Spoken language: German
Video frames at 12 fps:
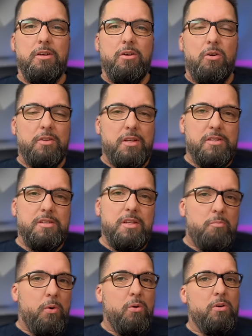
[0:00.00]
und das ist der
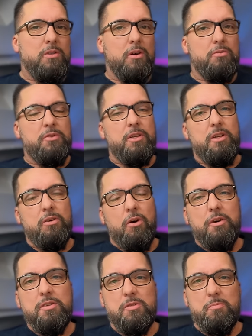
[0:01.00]
Punkt, auf den ich
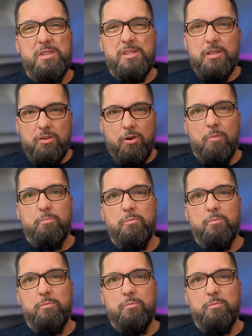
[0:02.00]
heute so ein bisschen kommen